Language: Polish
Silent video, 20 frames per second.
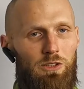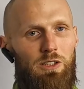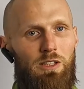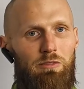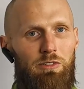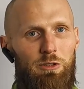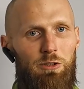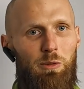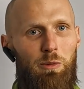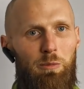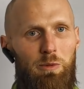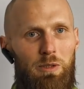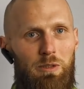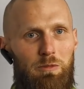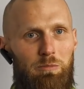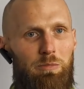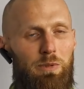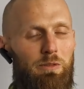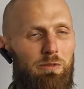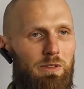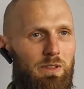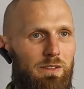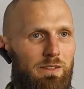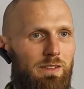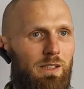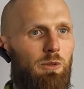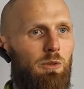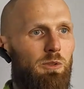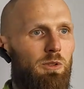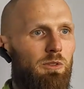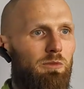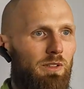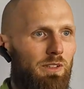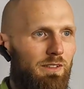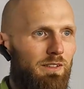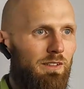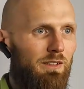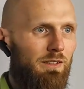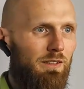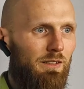Chociaż jak weźmiemy pewnie całość
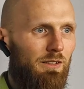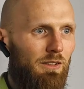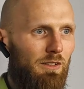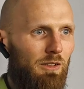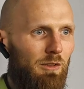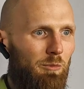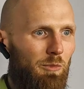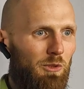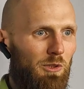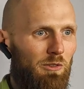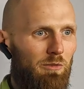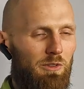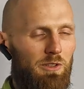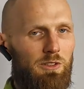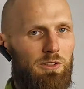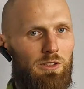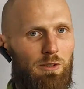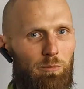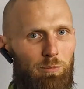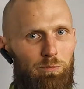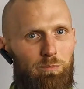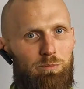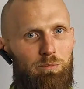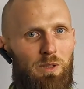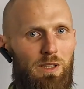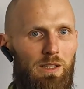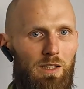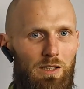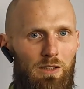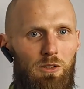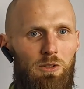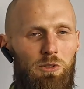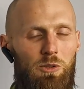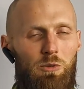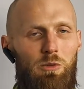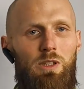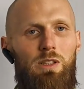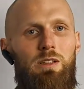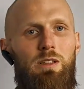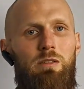inwestycji, no to może wyjść, że jednak
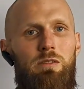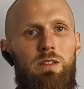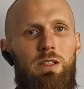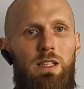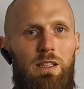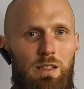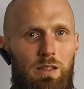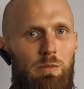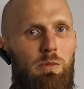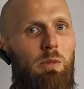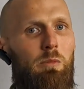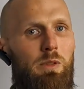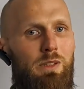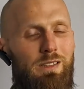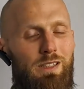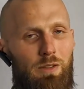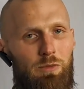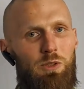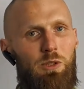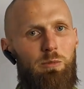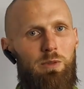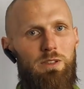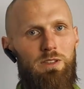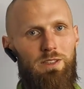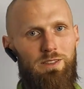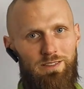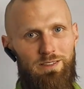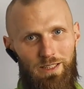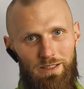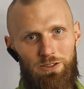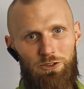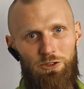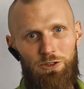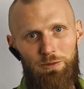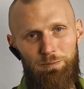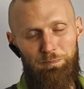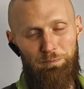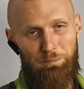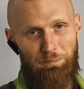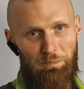kocioł gazowy na ten moment zawsze będzie
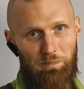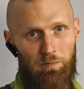tańszy.